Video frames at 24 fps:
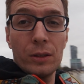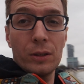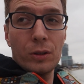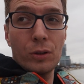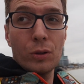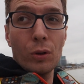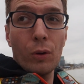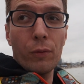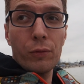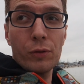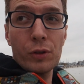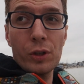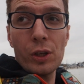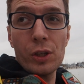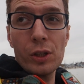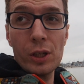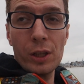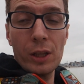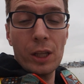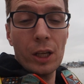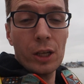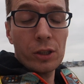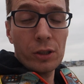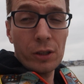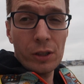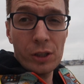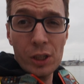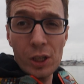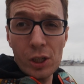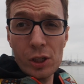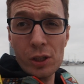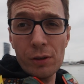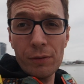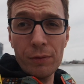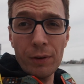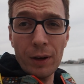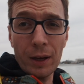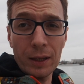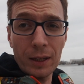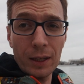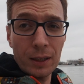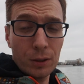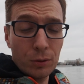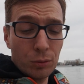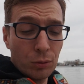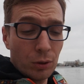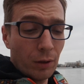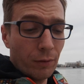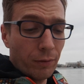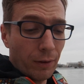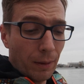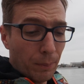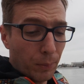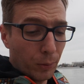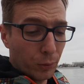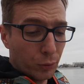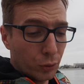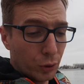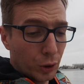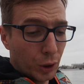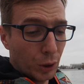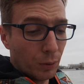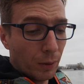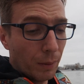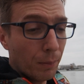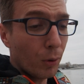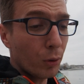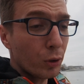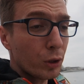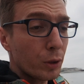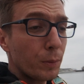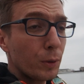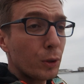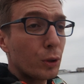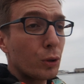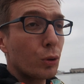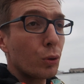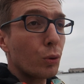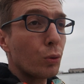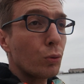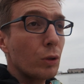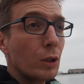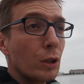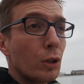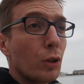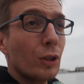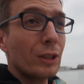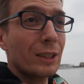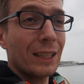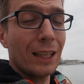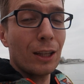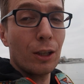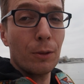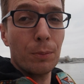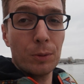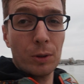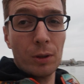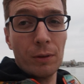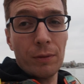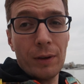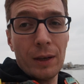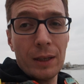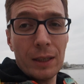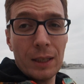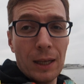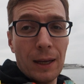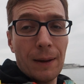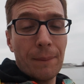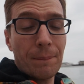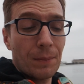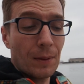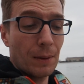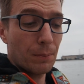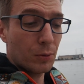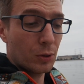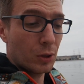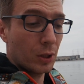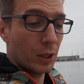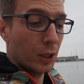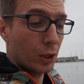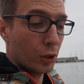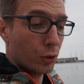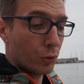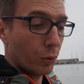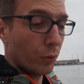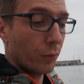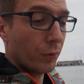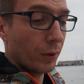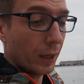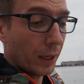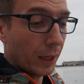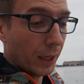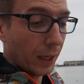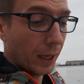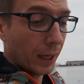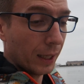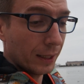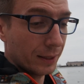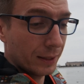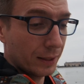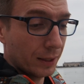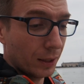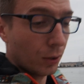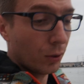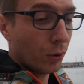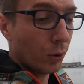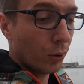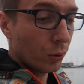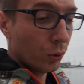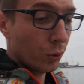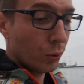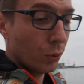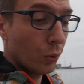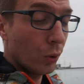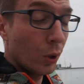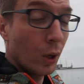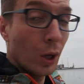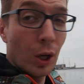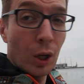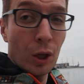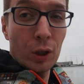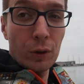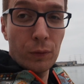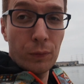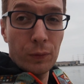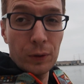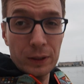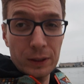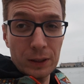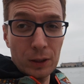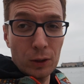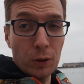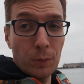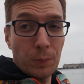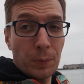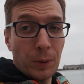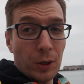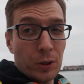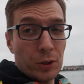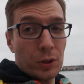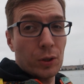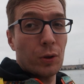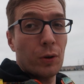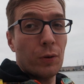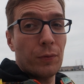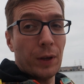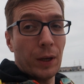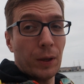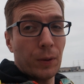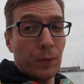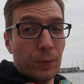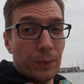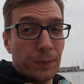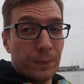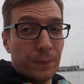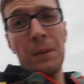to ten wcześniejszy wariant, który Wam podrzuciłem, może być trudny do zaadoptowania przez człowieka z zachodu XXI wieku.